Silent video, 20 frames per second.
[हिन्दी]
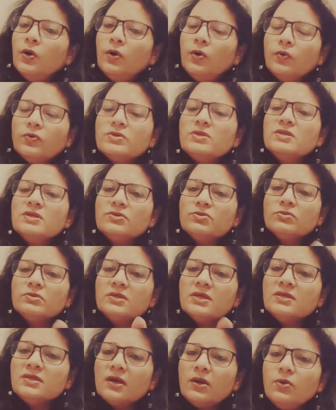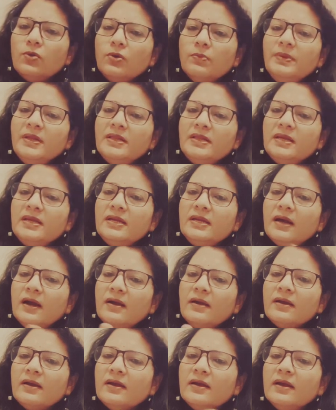उसने सोचा चलो अभी तीन
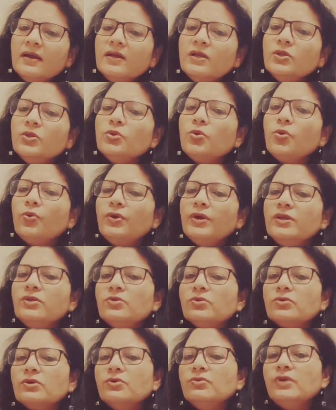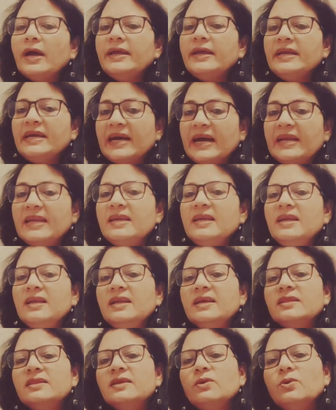घंटे हैं थोड़ी तो खुदाई कर ही
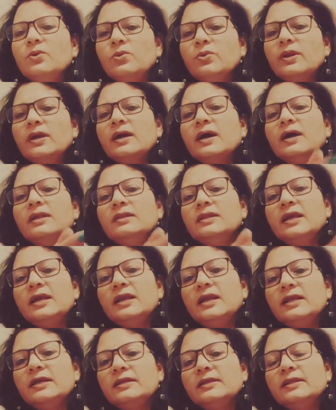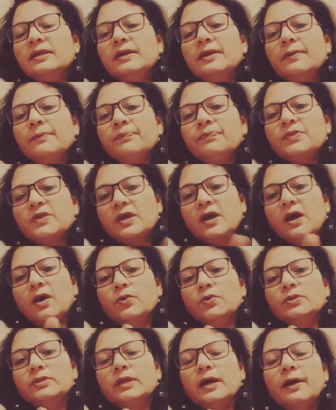लेते लोगों ने कहा देख लेते हैं क्या
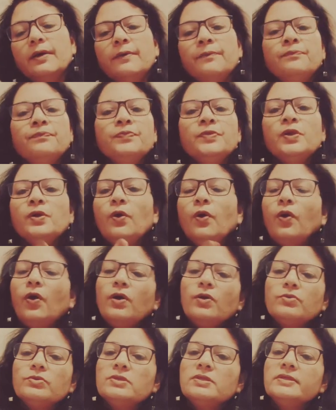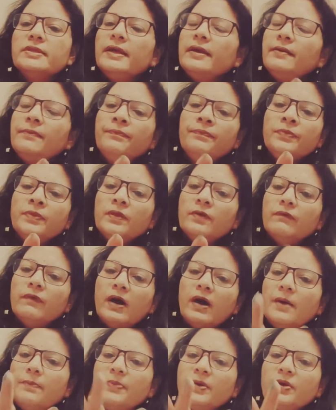होता है और उसने वहाँ पे